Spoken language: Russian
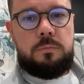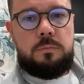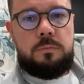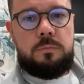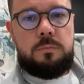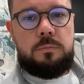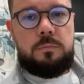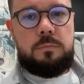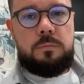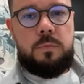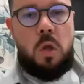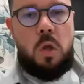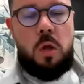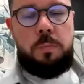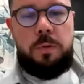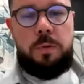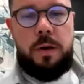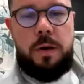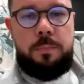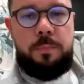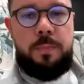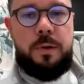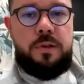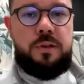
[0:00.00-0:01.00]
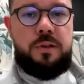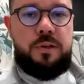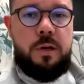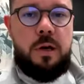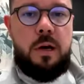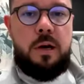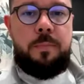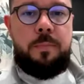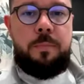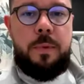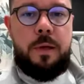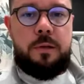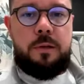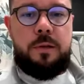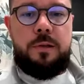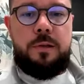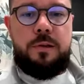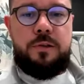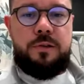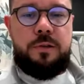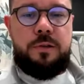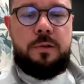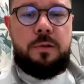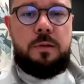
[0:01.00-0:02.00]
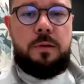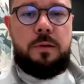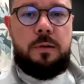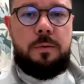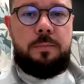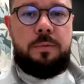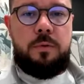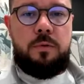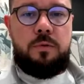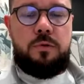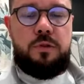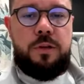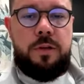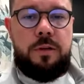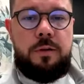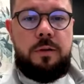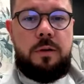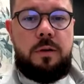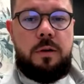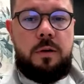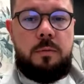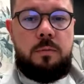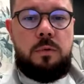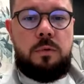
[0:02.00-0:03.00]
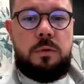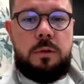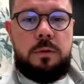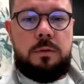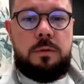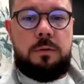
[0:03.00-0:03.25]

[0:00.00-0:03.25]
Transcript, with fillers: лет. Это почти а, как книжка для получения работы.